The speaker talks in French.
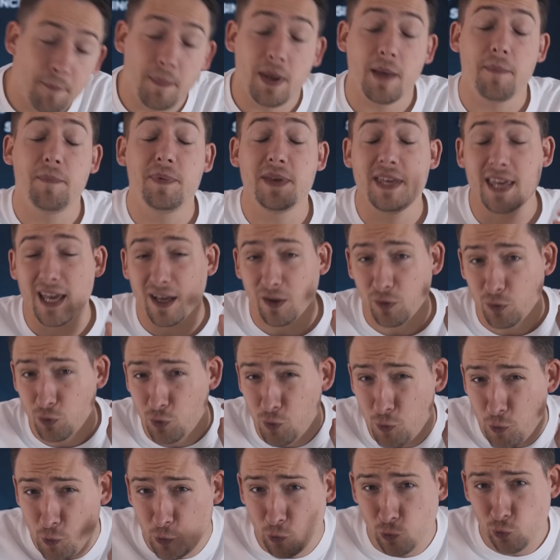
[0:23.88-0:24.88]
mais bien
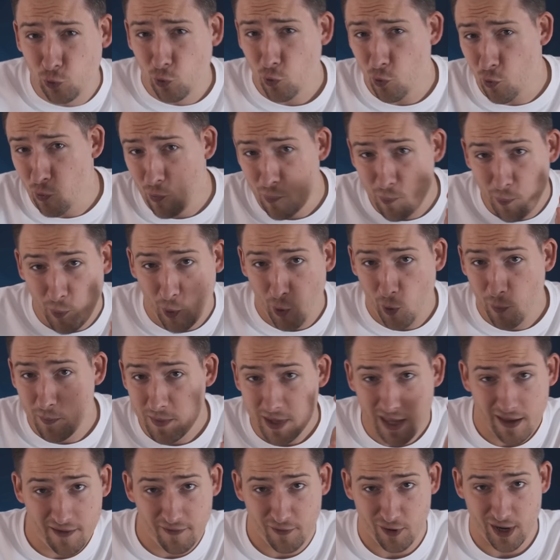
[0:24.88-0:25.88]
du tout
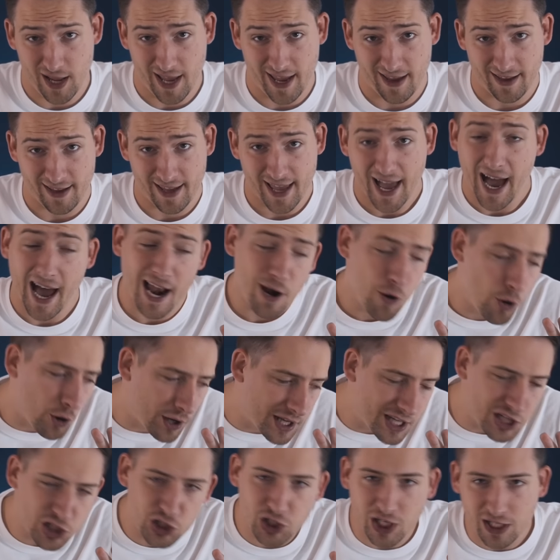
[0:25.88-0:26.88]
premier volet, à
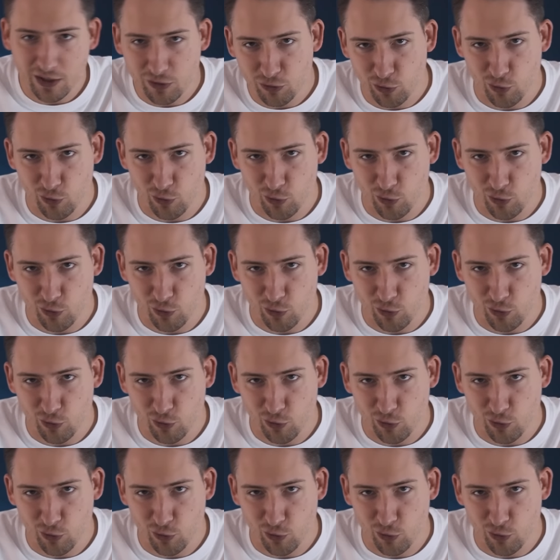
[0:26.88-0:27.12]
l'origine